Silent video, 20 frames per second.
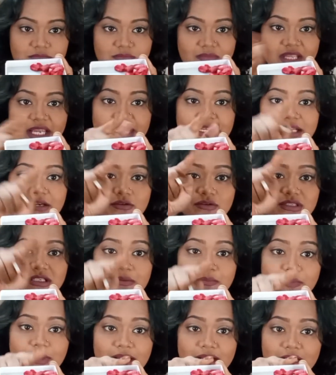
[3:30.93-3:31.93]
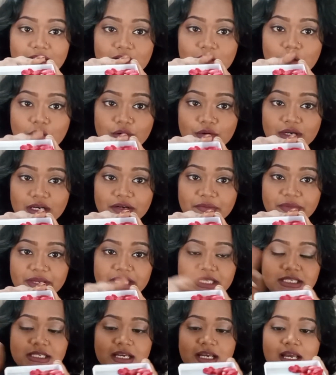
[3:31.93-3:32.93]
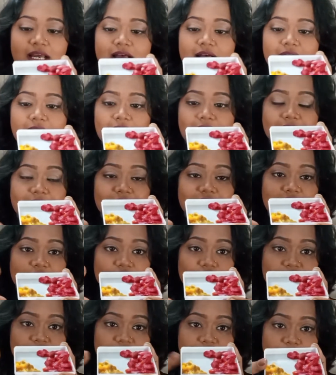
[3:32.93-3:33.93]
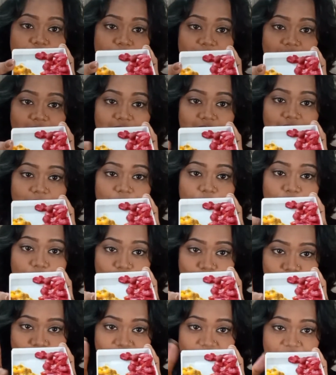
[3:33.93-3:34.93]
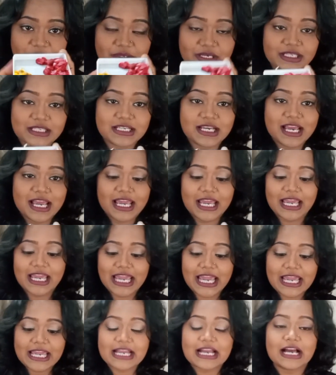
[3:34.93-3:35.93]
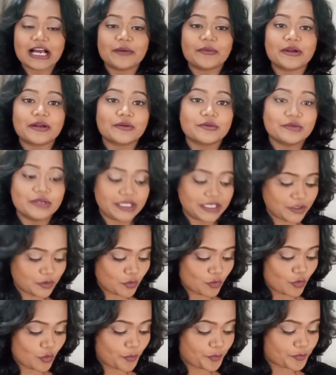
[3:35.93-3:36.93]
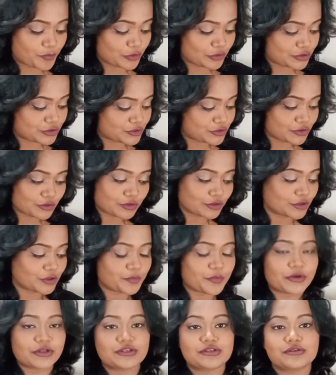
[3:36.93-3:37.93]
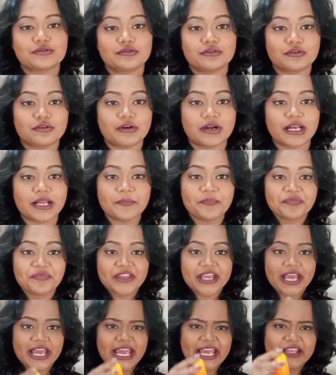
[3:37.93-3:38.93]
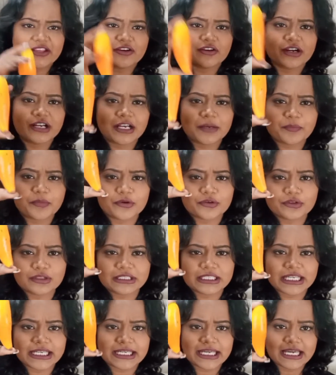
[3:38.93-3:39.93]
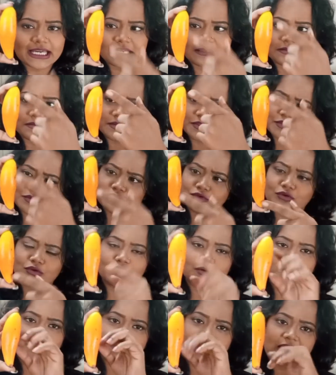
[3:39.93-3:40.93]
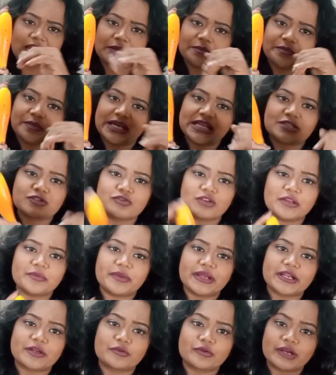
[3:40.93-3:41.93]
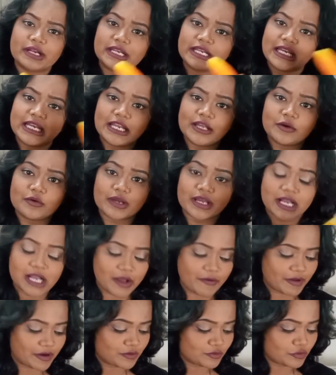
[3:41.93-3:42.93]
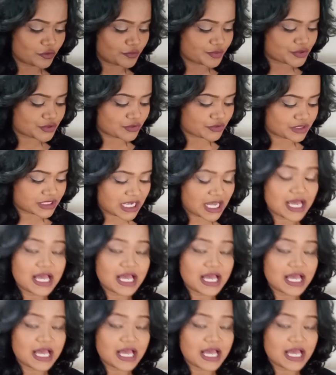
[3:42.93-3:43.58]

এটা হচ্ছে পাকা করলার বীজ আর এটা হচ্ছে পাকা পটলের বীজ এই খাবারগুলি ও প্রচণ্ড পছন্দ করে এই ধরনের পটল থেকেই সুন্দর খালি বীজগুলি বের করে নিলে ওকে খাওয়ানো খুব সোজা